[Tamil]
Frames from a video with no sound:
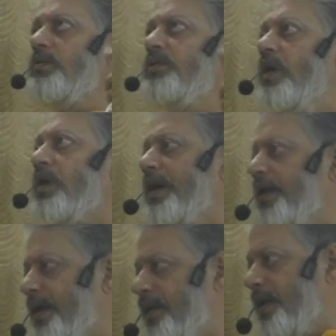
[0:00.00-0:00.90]
இந்த ஆகா
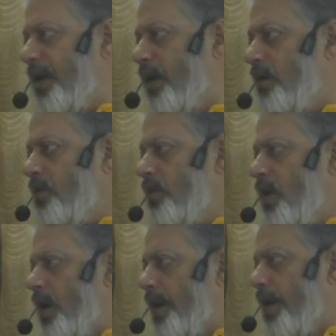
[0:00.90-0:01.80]
நிற்குதுன்னா
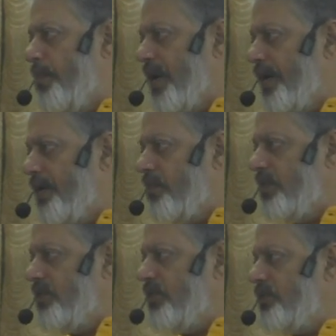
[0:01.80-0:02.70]
நம்ம கிட்ட
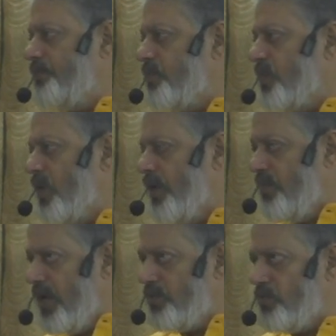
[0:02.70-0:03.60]
வந்து
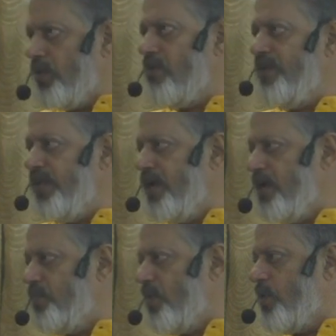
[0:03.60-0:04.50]
இவ சொல்ற
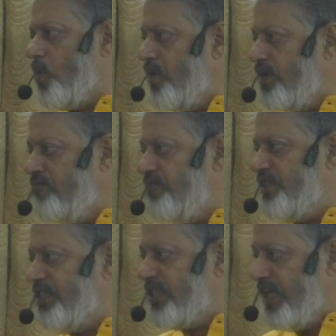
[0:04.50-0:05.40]
விஞ்ஞானம் சொல்ற குவாண்டம்
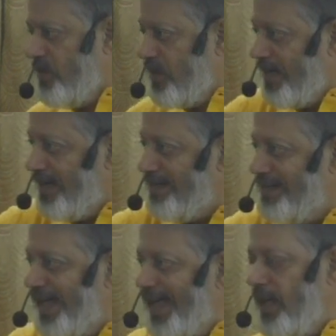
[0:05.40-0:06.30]
பிசிக்ஸையும் கடந்த